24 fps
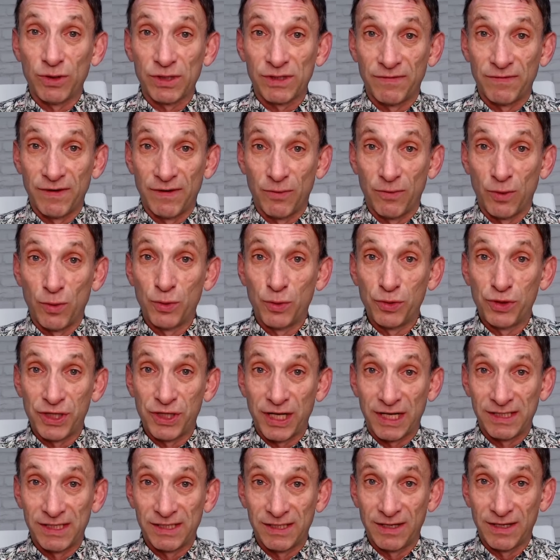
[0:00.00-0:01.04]
своего
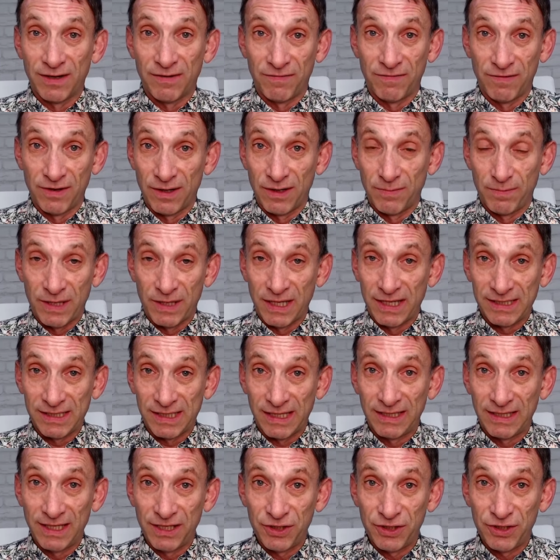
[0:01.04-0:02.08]
участия в
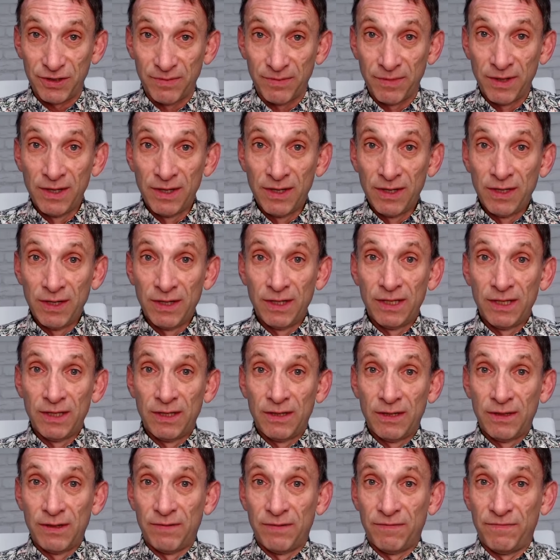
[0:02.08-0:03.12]
происходящем,
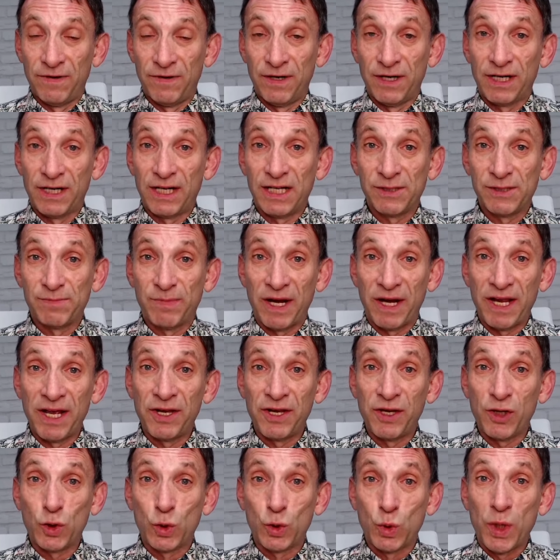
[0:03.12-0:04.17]
в Хизбалле
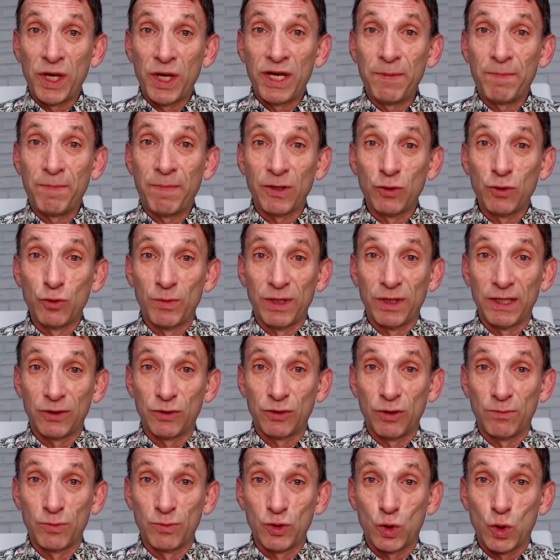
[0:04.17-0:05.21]
никто и не подумал о
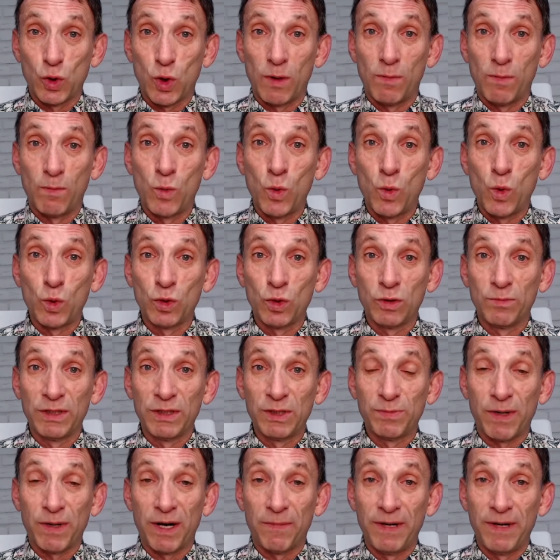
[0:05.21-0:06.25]
том, что могут
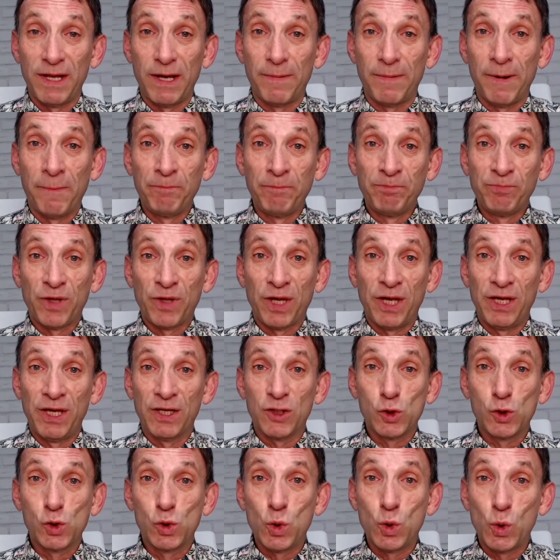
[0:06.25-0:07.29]
быть проблемы и
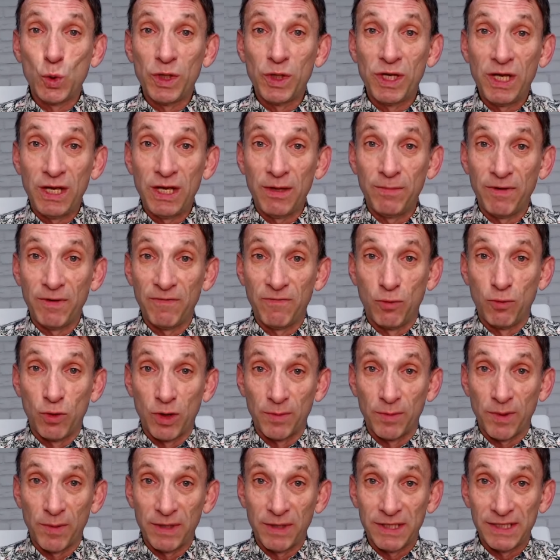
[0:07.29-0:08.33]
с другими
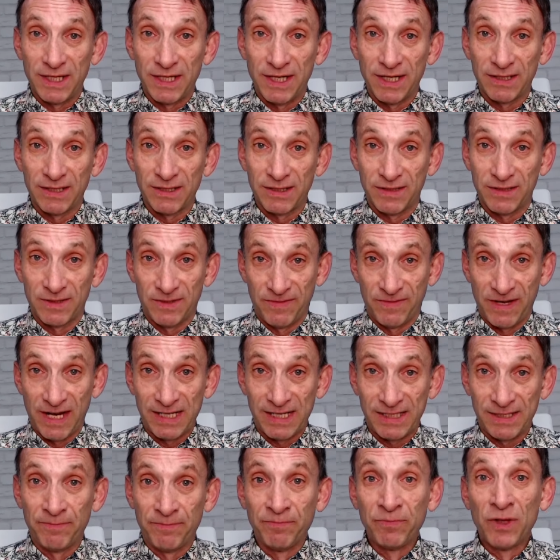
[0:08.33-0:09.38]
формами средств
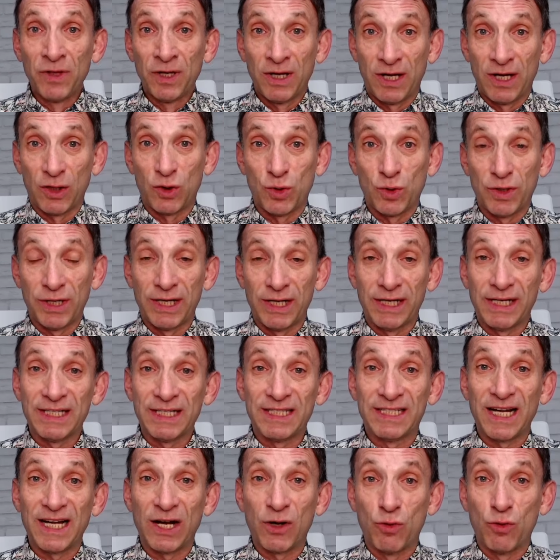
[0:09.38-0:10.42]
связи, которые
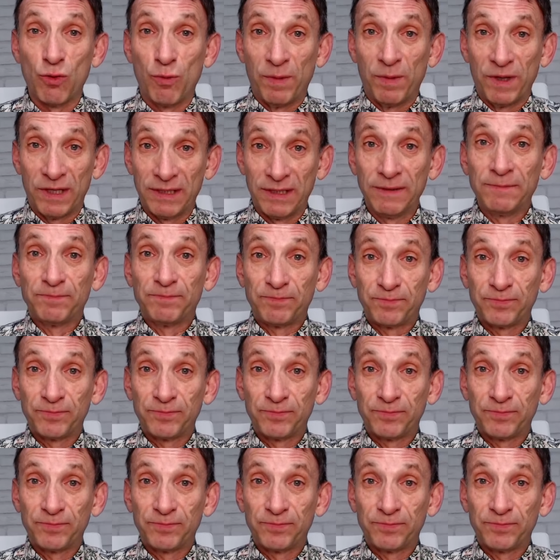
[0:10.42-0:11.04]
закуплены